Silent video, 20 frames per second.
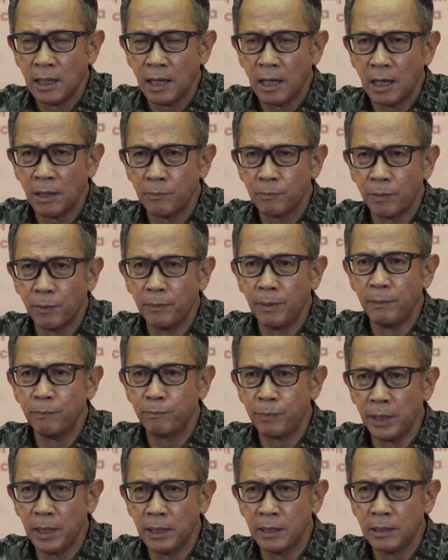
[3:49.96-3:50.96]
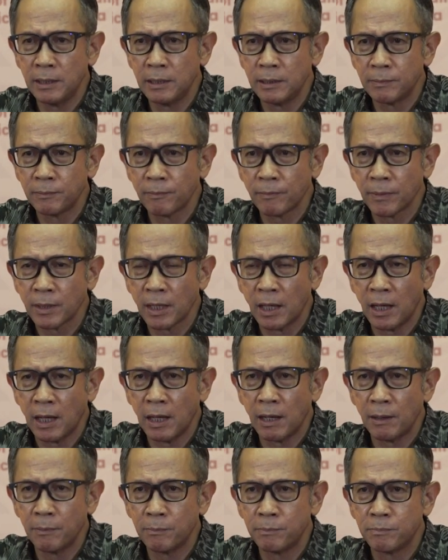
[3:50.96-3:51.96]
eh, pemimpin
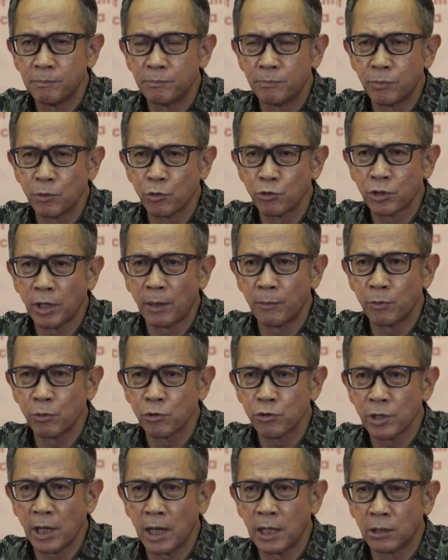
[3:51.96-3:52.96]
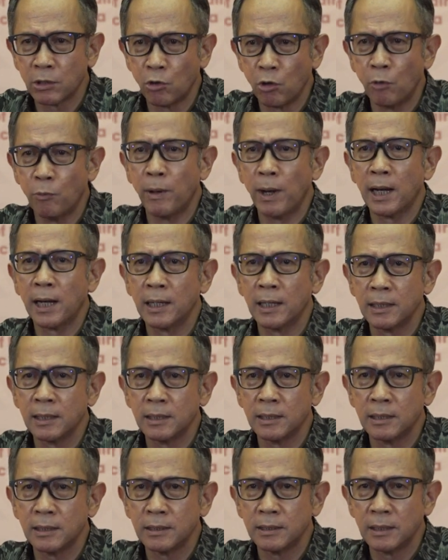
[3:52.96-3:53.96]
eh, perusahaan-perusahaan
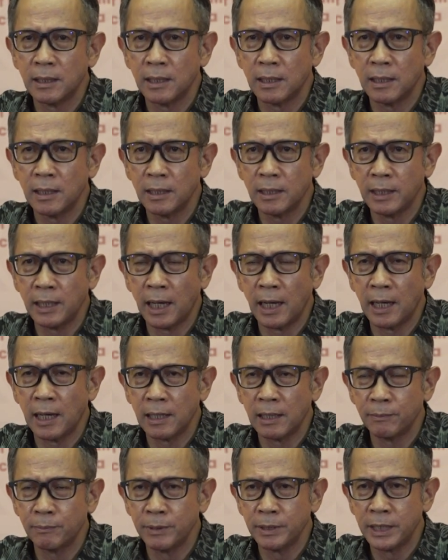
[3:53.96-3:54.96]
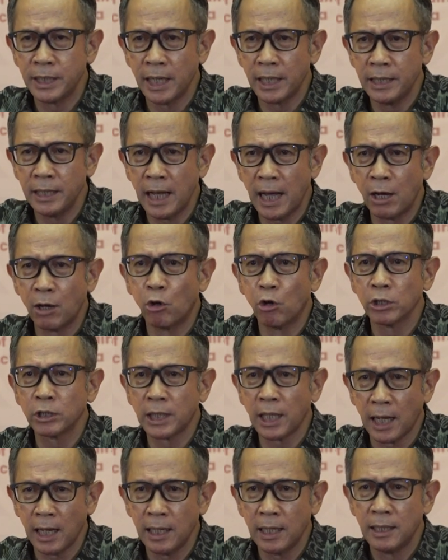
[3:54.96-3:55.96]
global yang menjadi
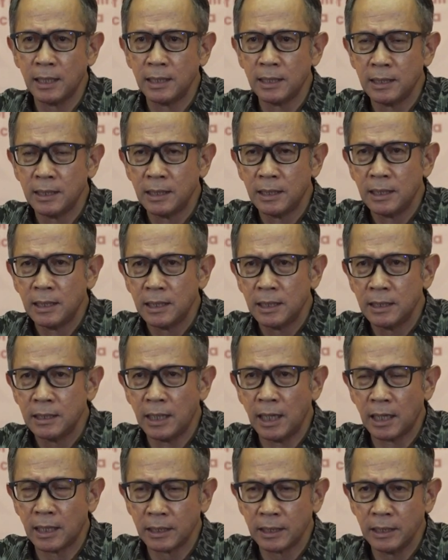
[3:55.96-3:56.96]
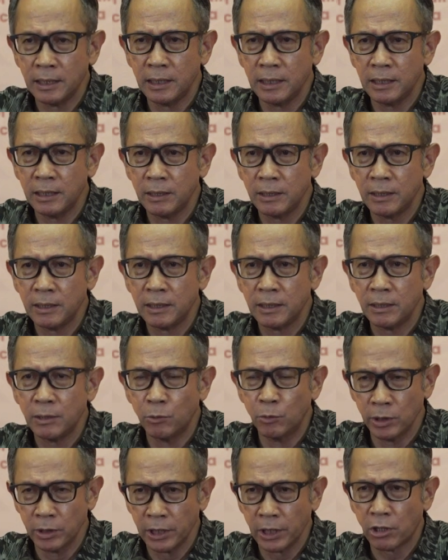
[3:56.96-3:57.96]
anggota dari
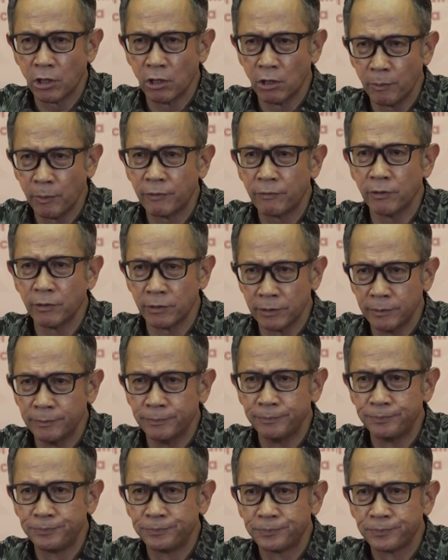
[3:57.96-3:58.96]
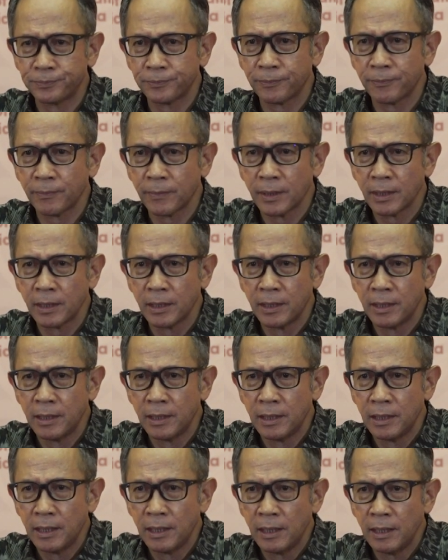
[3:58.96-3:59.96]
World Economic Forum.
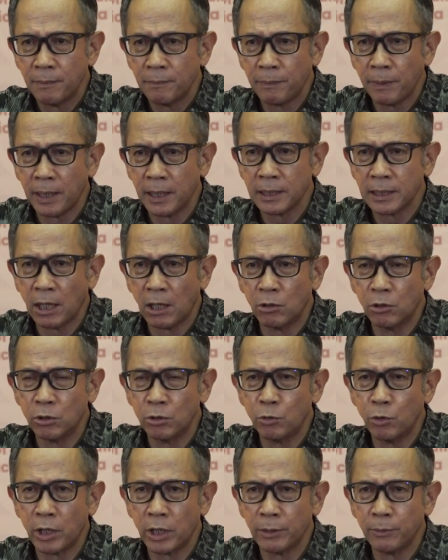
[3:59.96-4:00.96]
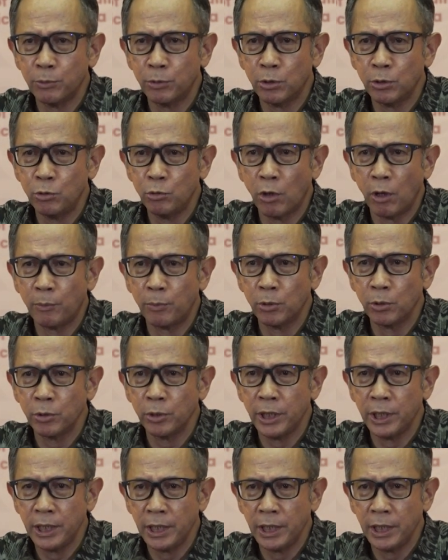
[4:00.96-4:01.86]
Pada tahun 2020